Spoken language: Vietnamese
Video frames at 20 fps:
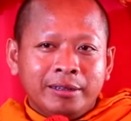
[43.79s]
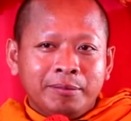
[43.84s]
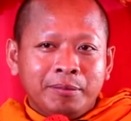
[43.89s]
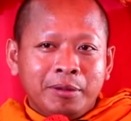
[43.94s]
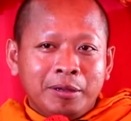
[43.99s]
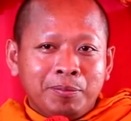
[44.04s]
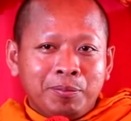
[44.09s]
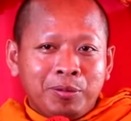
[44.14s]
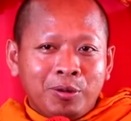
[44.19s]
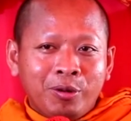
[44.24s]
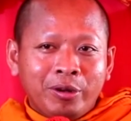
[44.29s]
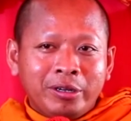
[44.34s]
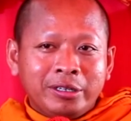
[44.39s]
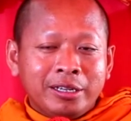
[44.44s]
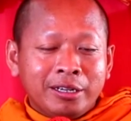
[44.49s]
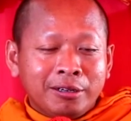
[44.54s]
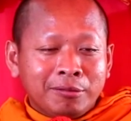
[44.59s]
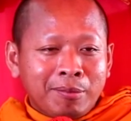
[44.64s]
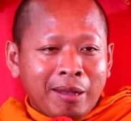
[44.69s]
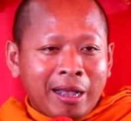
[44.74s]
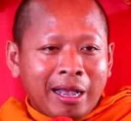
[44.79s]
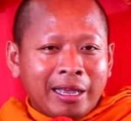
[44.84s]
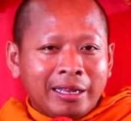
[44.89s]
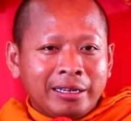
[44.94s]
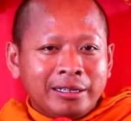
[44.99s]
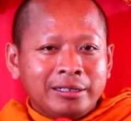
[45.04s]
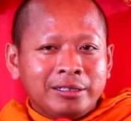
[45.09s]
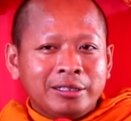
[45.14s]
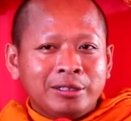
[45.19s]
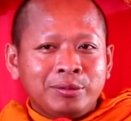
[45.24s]
vì pro dương
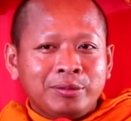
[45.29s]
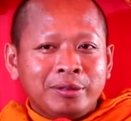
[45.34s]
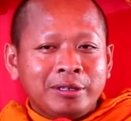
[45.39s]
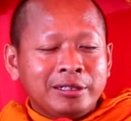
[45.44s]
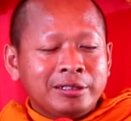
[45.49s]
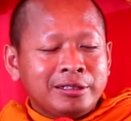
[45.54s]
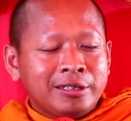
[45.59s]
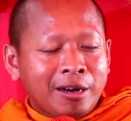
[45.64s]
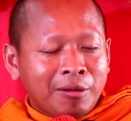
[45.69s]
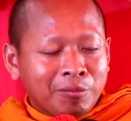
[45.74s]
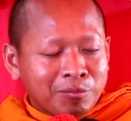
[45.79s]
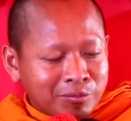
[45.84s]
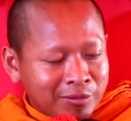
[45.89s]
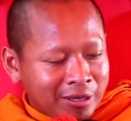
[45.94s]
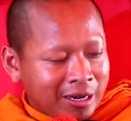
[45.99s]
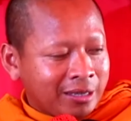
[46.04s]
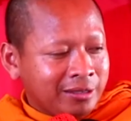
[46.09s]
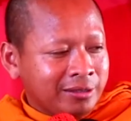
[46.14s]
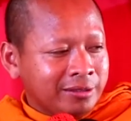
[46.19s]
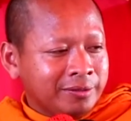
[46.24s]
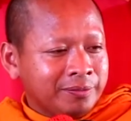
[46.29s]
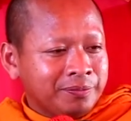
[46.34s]
ban phư trầm trừ